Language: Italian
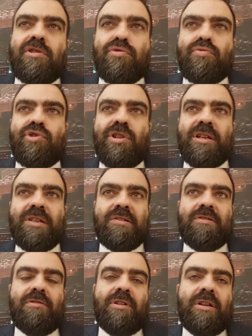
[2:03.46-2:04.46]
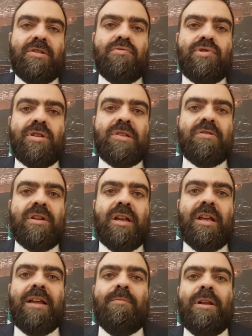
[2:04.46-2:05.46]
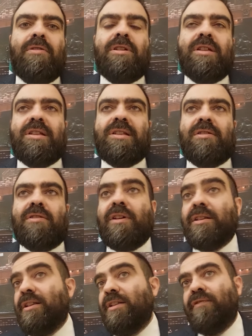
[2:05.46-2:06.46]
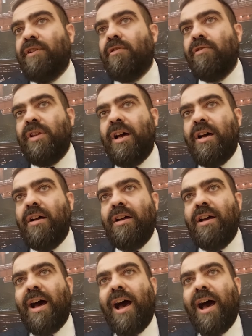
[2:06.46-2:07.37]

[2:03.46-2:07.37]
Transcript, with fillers: è successo? È successo che la Meloni si è trovata in difficoltà,